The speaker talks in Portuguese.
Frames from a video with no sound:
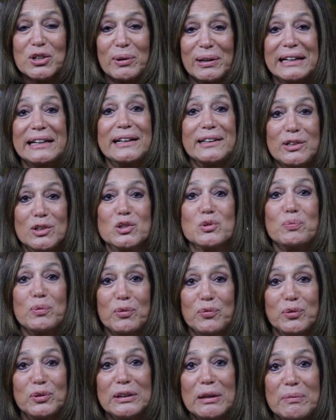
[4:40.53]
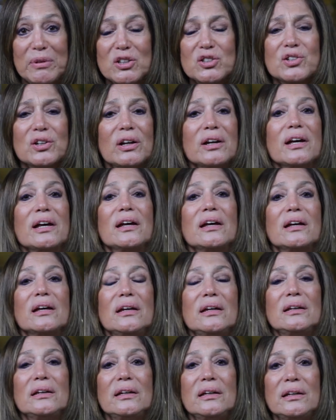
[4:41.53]
Eu agradeço profundamente
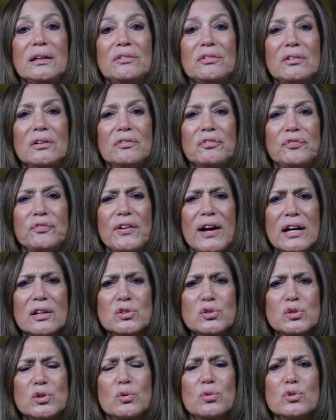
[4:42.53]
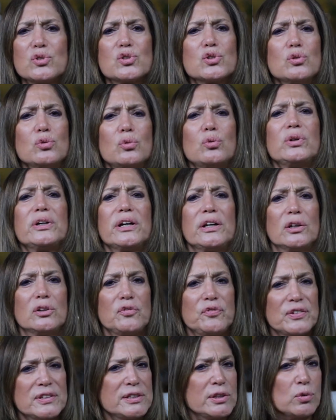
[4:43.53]
e faço e continuo querendo
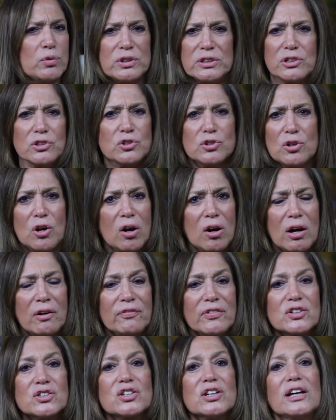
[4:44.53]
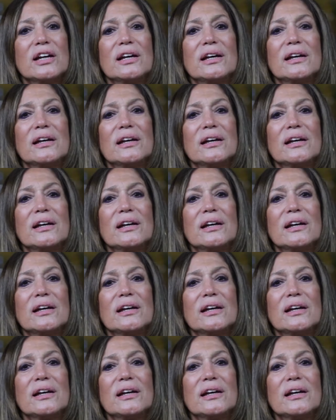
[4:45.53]
fazer coisas novas